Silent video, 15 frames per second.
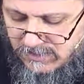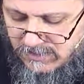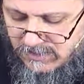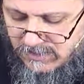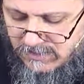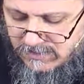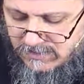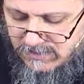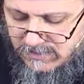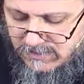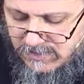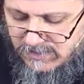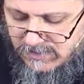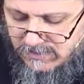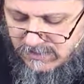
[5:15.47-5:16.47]
الذي
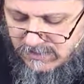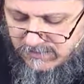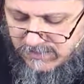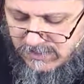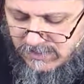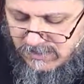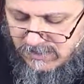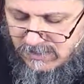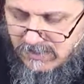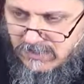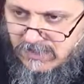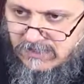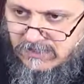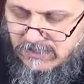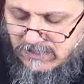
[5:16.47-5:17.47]
جئت به
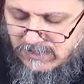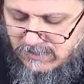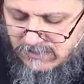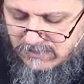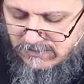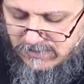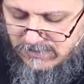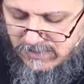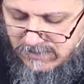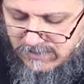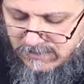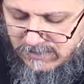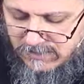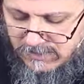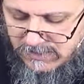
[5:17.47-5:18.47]
إلينا
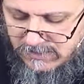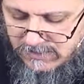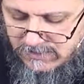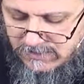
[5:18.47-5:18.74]
ليداعبني